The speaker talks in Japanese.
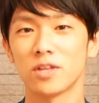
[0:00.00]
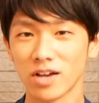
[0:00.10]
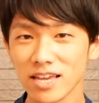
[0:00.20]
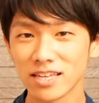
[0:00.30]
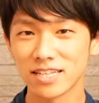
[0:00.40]
お
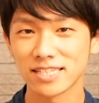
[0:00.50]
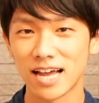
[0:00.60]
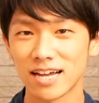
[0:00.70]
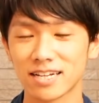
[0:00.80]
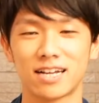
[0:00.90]
元気です
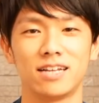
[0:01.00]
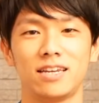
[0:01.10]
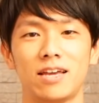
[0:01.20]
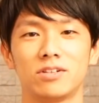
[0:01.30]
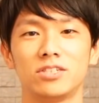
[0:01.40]
か管
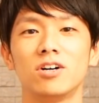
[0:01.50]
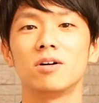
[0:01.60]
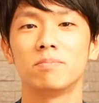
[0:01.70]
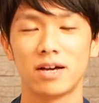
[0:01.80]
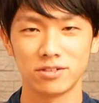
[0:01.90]
理栄養士
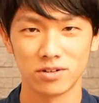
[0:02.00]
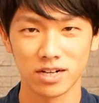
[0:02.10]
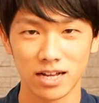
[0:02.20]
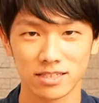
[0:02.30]
の丸尾和